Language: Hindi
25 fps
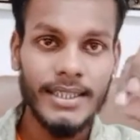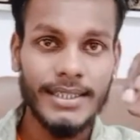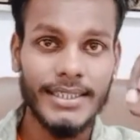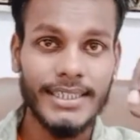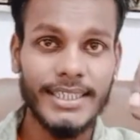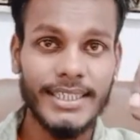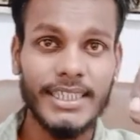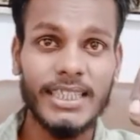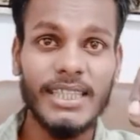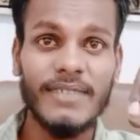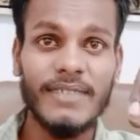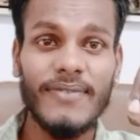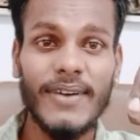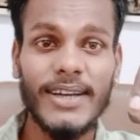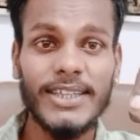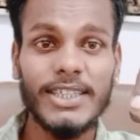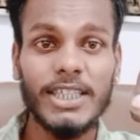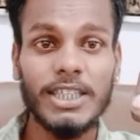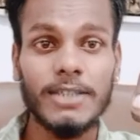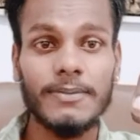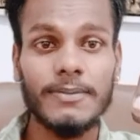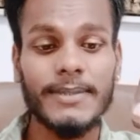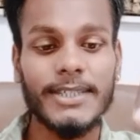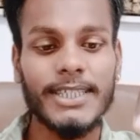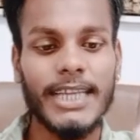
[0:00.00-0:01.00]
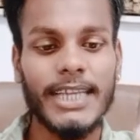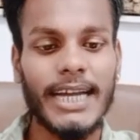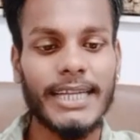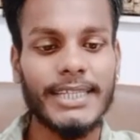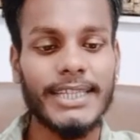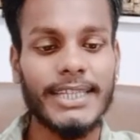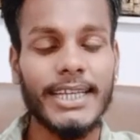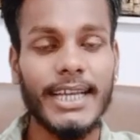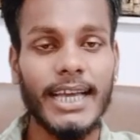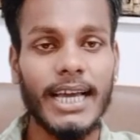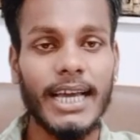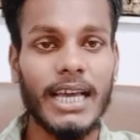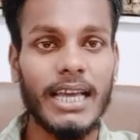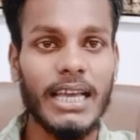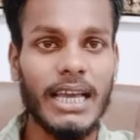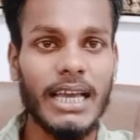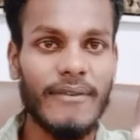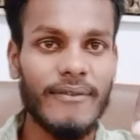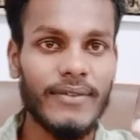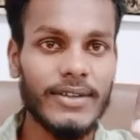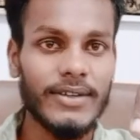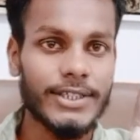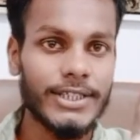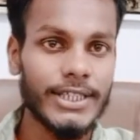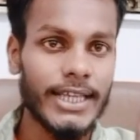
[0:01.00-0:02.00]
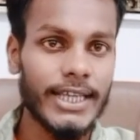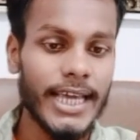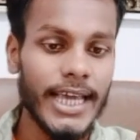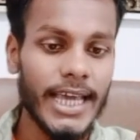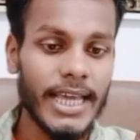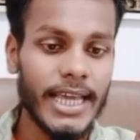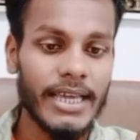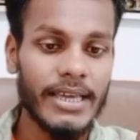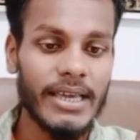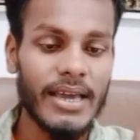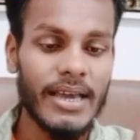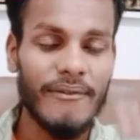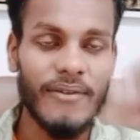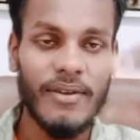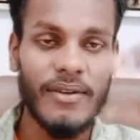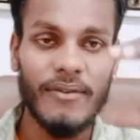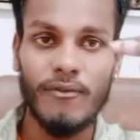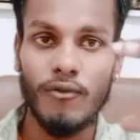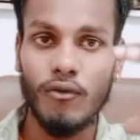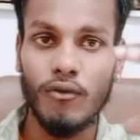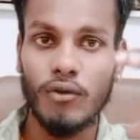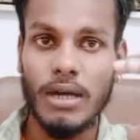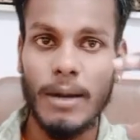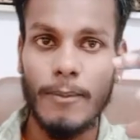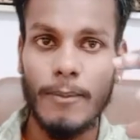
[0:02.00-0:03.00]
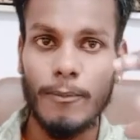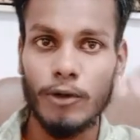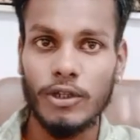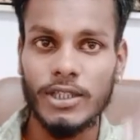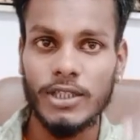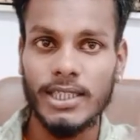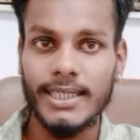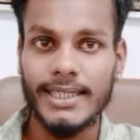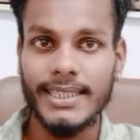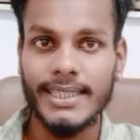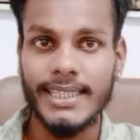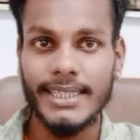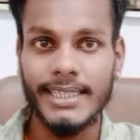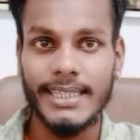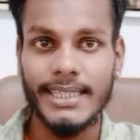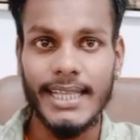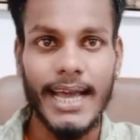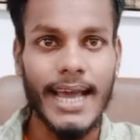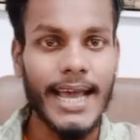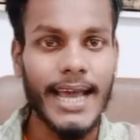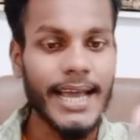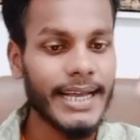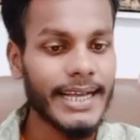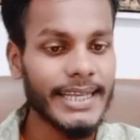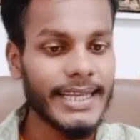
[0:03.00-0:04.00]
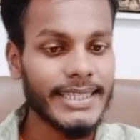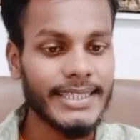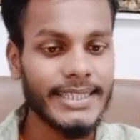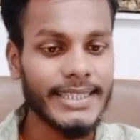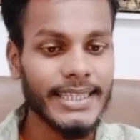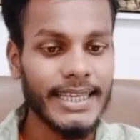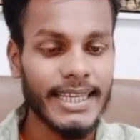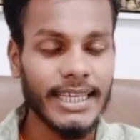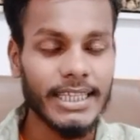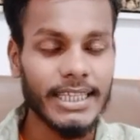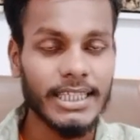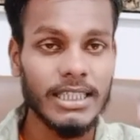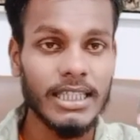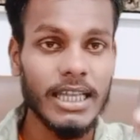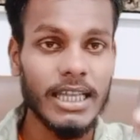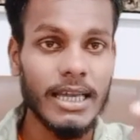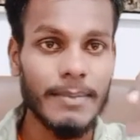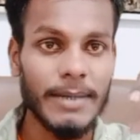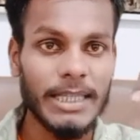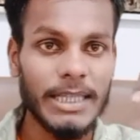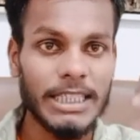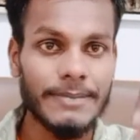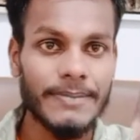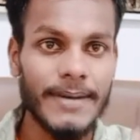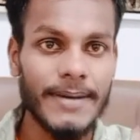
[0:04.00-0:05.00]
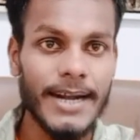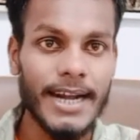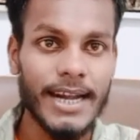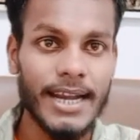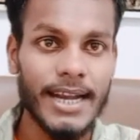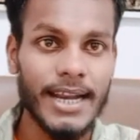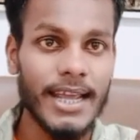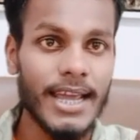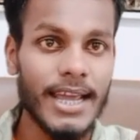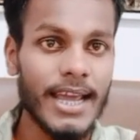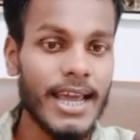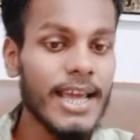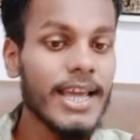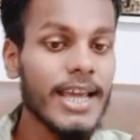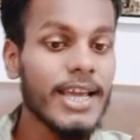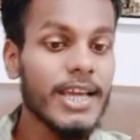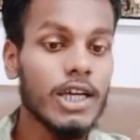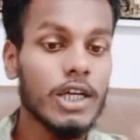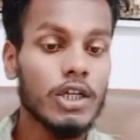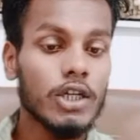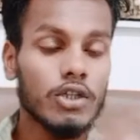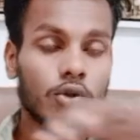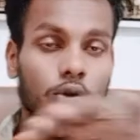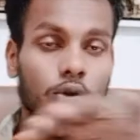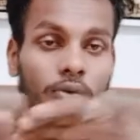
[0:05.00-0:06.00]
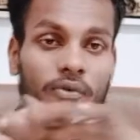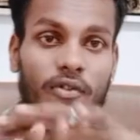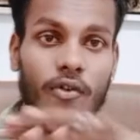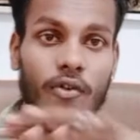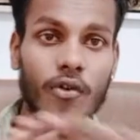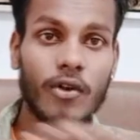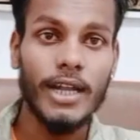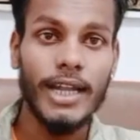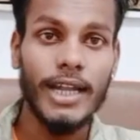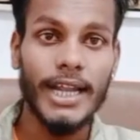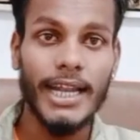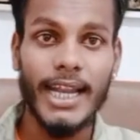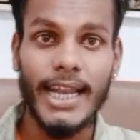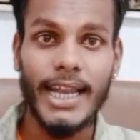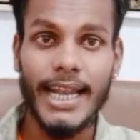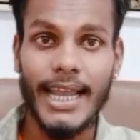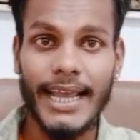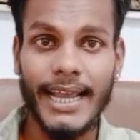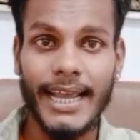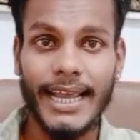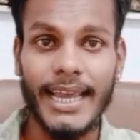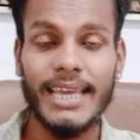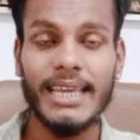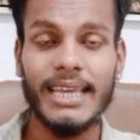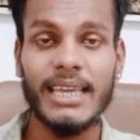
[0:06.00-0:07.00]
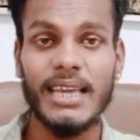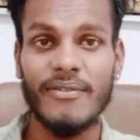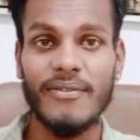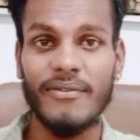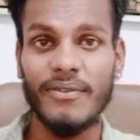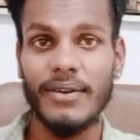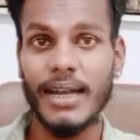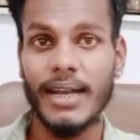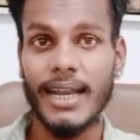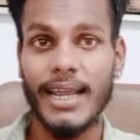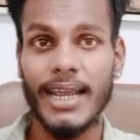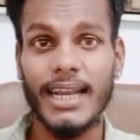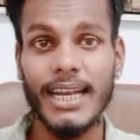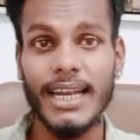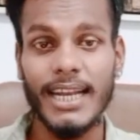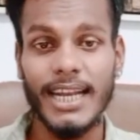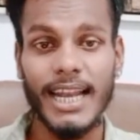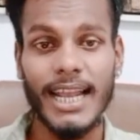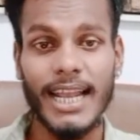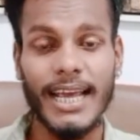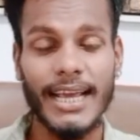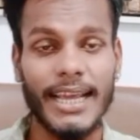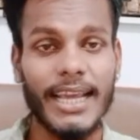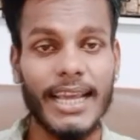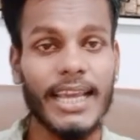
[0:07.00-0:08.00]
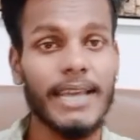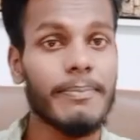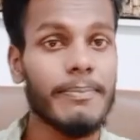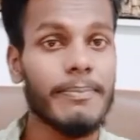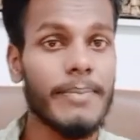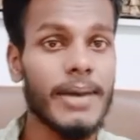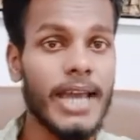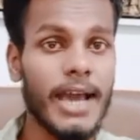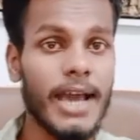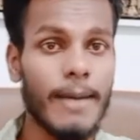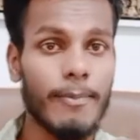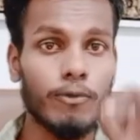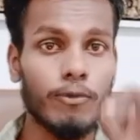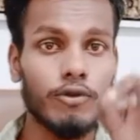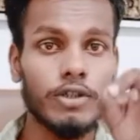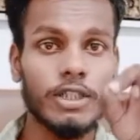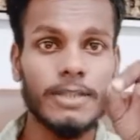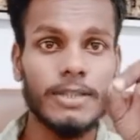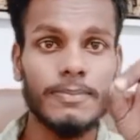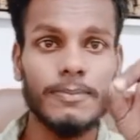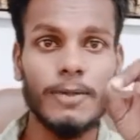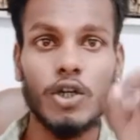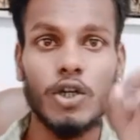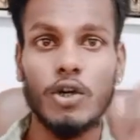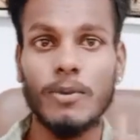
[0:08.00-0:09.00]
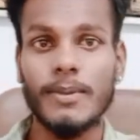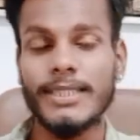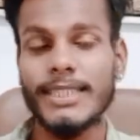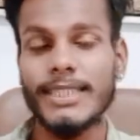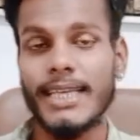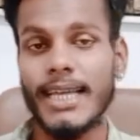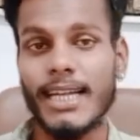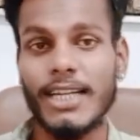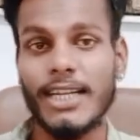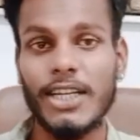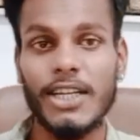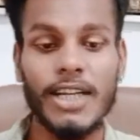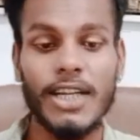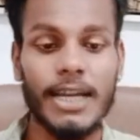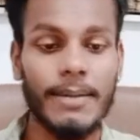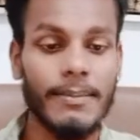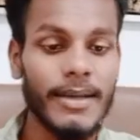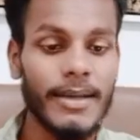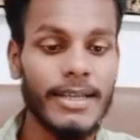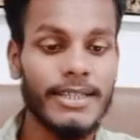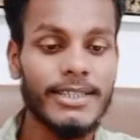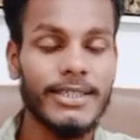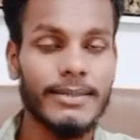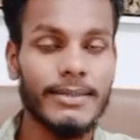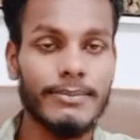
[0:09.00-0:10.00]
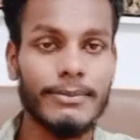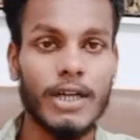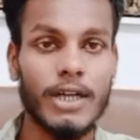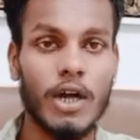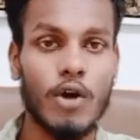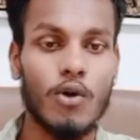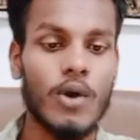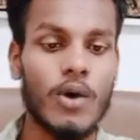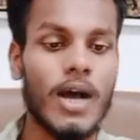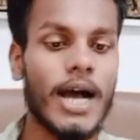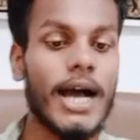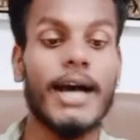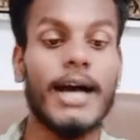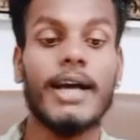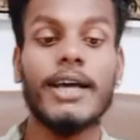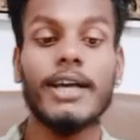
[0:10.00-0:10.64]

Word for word: कितने फास्ट इसमें चार्जिंग है या फिर जैक या फिर फ़ोन का प्रोसेस कितना है कैसे कितनी इमेज बैटरी है तो फ़ोन लेने लायक है या फिर नहीं लेने लायक है मैं आपको इस वीडियो में सारा डिटेल में समझाऊंगा